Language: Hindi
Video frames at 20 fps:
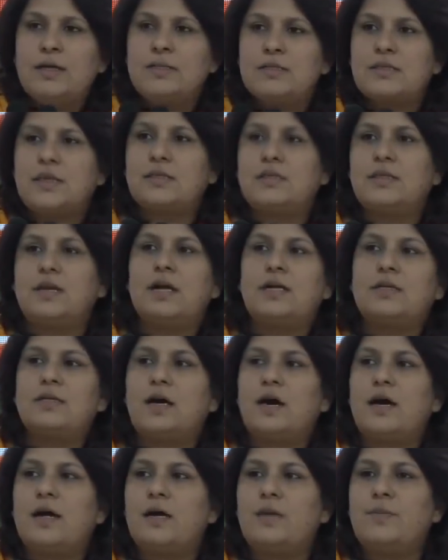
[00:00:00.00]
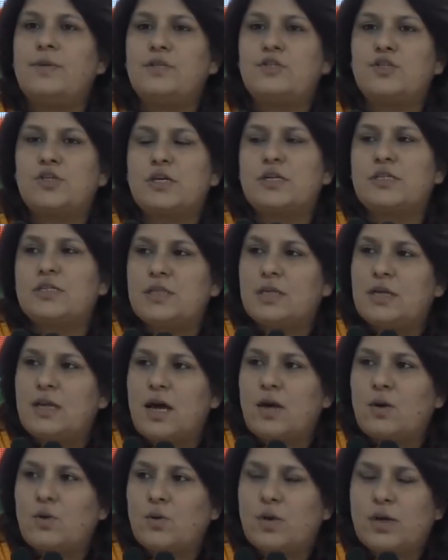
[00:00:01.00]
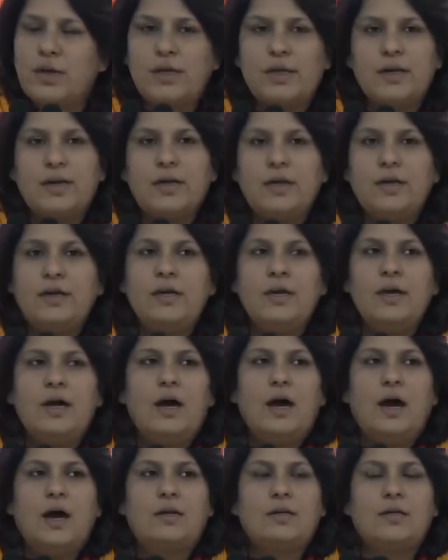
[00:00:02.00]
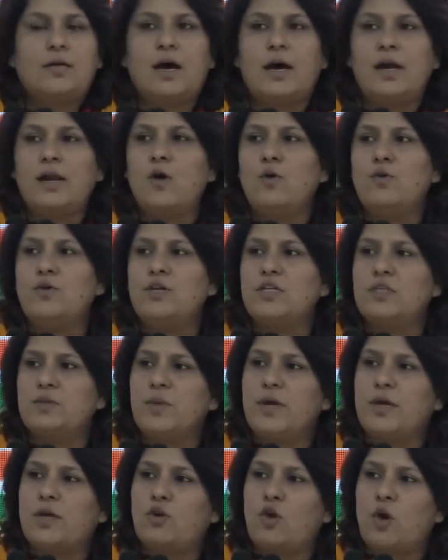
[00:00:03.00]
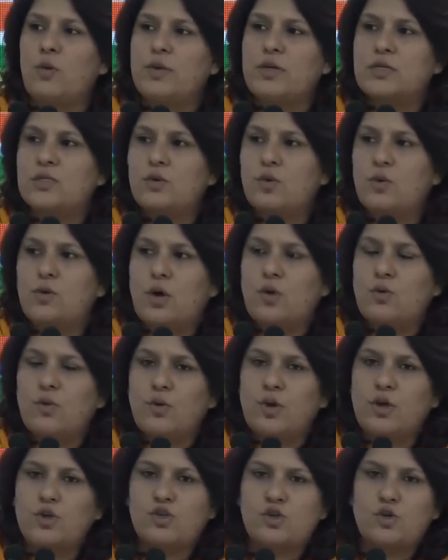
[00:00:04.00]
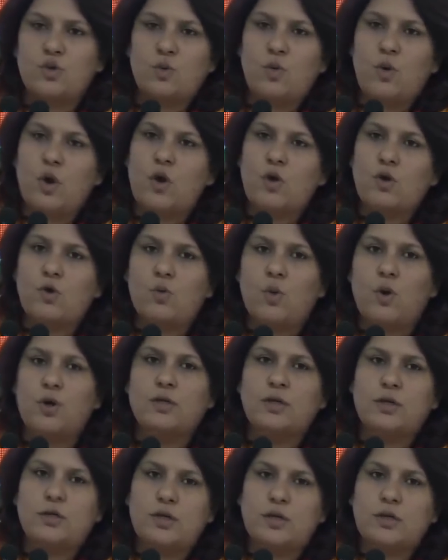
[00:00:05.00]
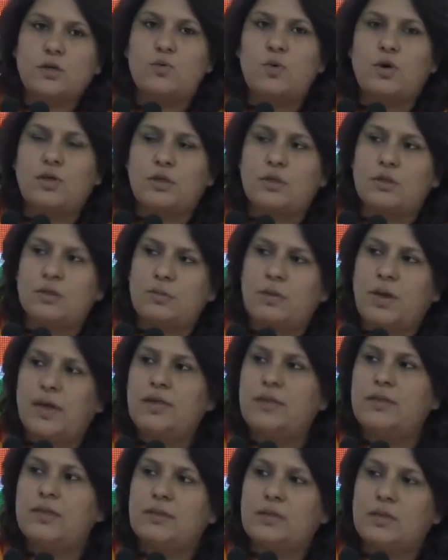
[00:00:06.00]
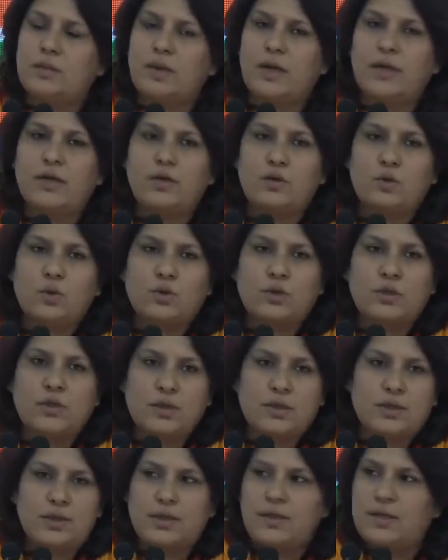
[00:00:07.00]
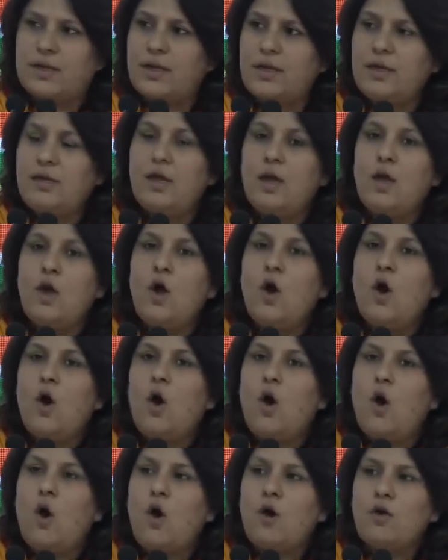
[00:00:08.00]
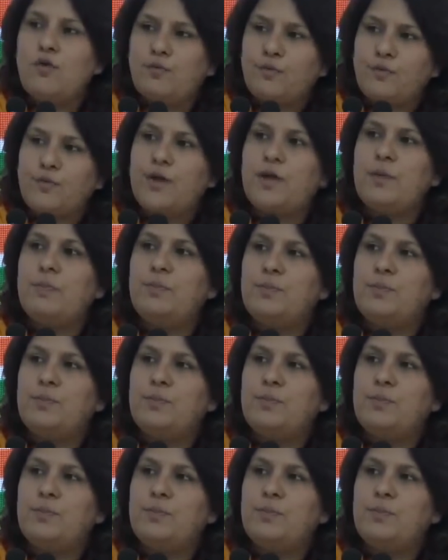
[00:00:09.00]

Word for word: 17-18 में जीएसटी लागू करी गई अट्ठारह उन्नीस में इकोनॉमिक स्लोडाउन होना शुरू हुआ और क्वार्टर दर क्वार्टर तिमाही दर तिमाही ग्रोथ गिरती गई और फिर